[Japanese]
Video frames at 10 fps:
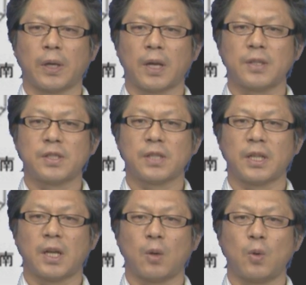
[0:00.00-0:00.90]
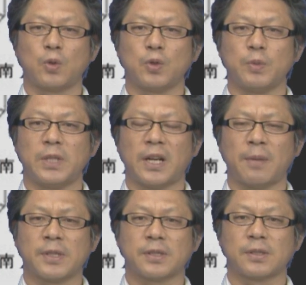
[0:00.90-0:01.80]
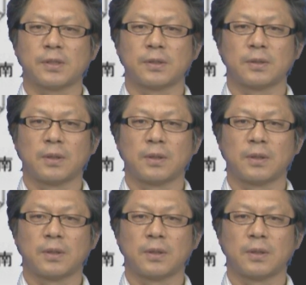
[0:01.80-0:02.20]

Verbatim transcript: 勘違いが多く見られます